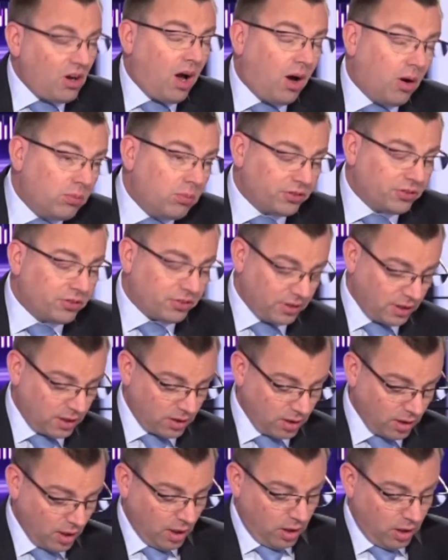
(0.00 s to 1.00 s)
remboursé euh,
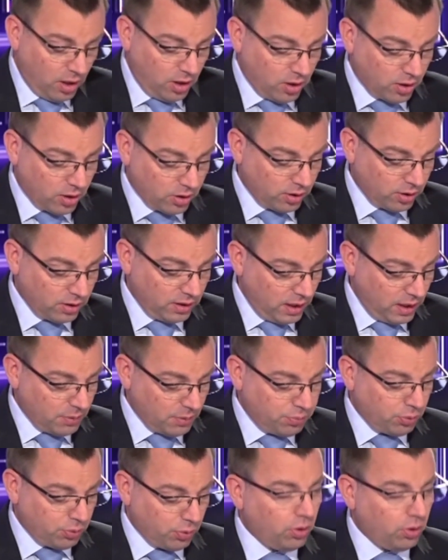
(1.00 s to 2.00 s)
leur crédit et pour